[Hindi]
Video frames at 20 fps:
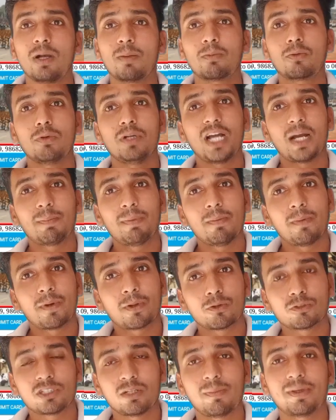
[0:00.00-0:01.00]
तो आपको यहाँ पे
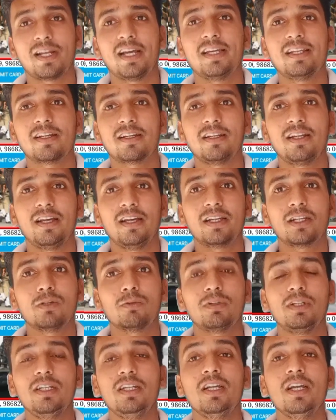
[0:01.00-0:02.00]
भरोसा बनाए रखना है
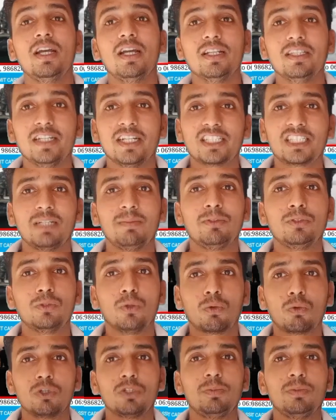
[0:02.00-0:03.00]
क्योंकि जैसे भी
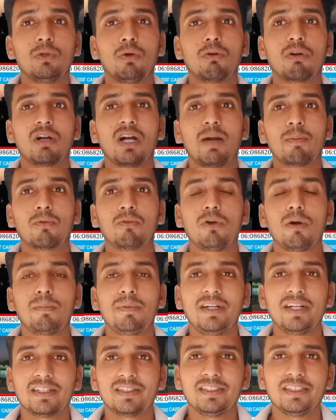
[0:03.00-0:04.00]
जो कुछ भी होगा आपको
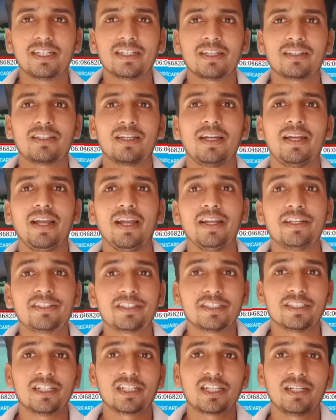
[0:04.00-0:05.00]
अपडेट दिया जाता है इस
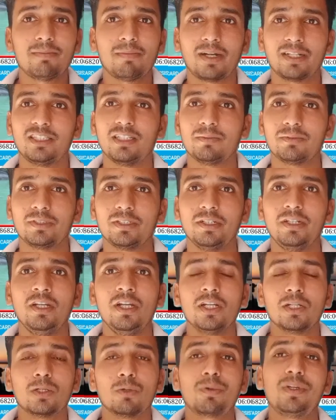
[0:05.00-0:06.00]
चैनल के माध्यम से
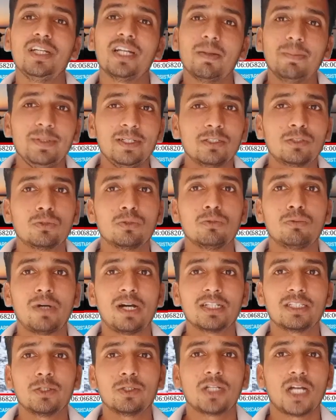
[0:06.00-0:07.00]
क्योंकि अभी ये
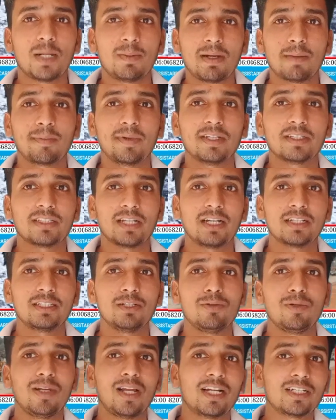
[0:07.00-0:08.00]
शुरुआत है और हम आपके साथ
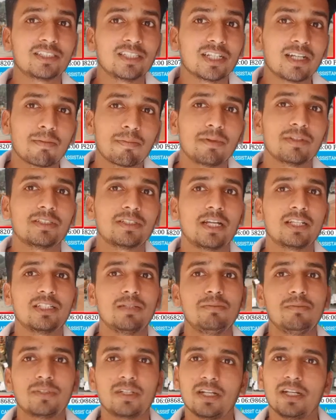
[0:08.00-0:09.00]
हैं लास्ट तक आपके साथ
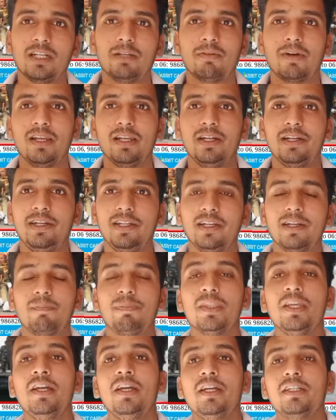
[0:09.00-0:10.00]
हम रहने वाले हैं ठीक है
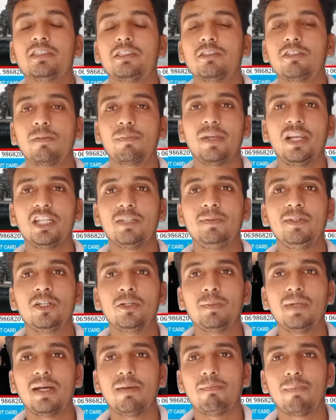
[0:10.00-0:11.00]
सबसे पहले इस
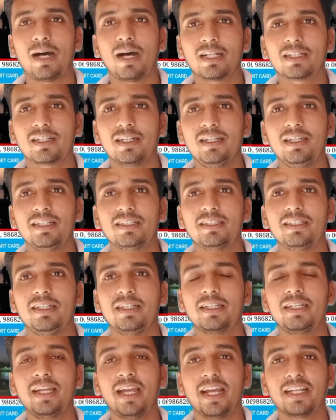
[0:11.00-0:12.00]
वीडियो में हम बात कर लेते हैं
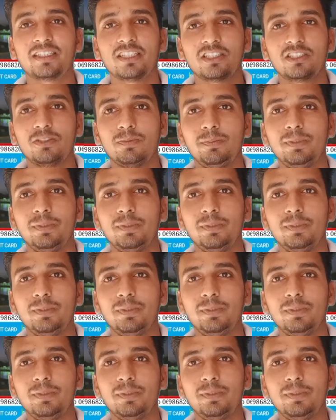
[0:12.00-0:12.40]
कि एस